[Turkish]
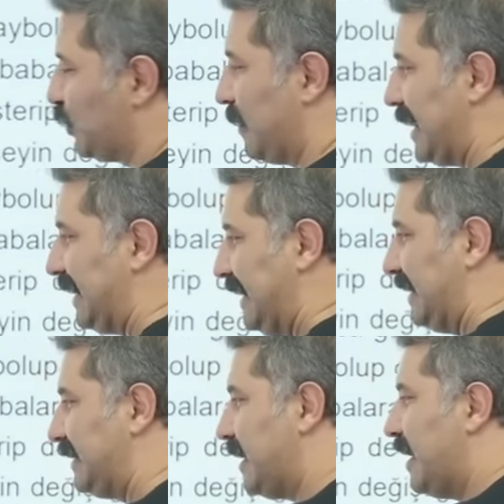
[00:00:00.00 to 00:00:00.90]
muhtemelen
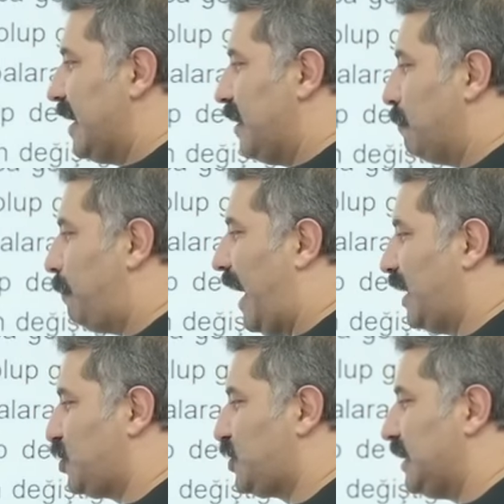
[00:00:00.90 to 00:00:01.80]
değildir
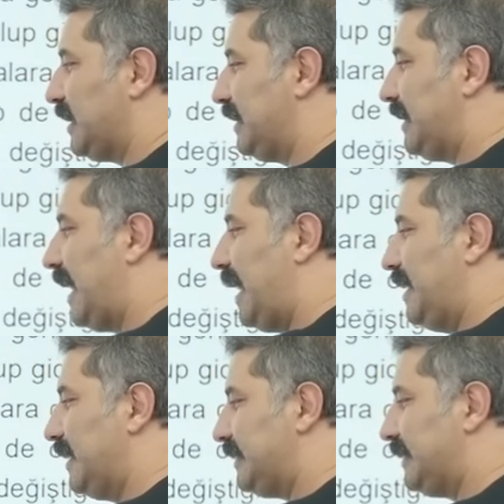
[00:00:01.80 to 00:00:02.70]

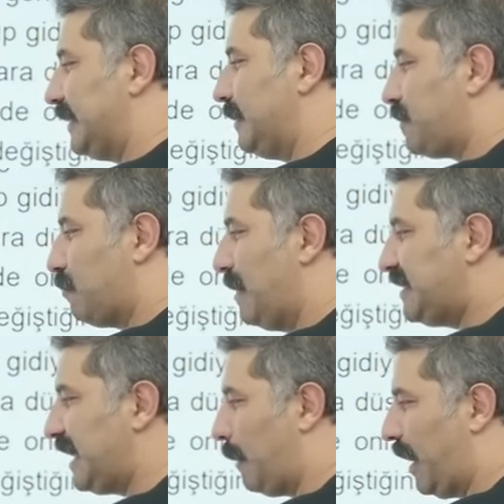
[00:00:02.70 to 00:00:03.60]
başladı.
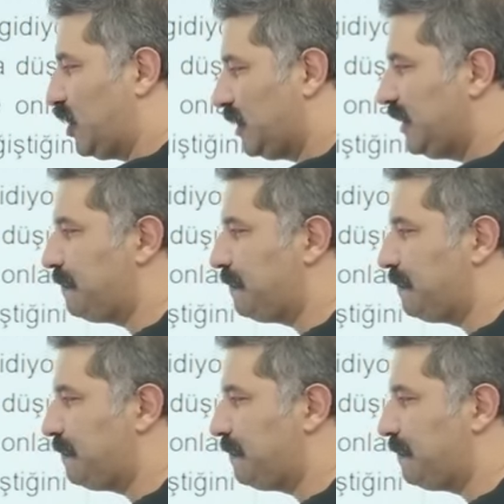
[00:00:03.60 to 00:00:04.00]
Mesela başladı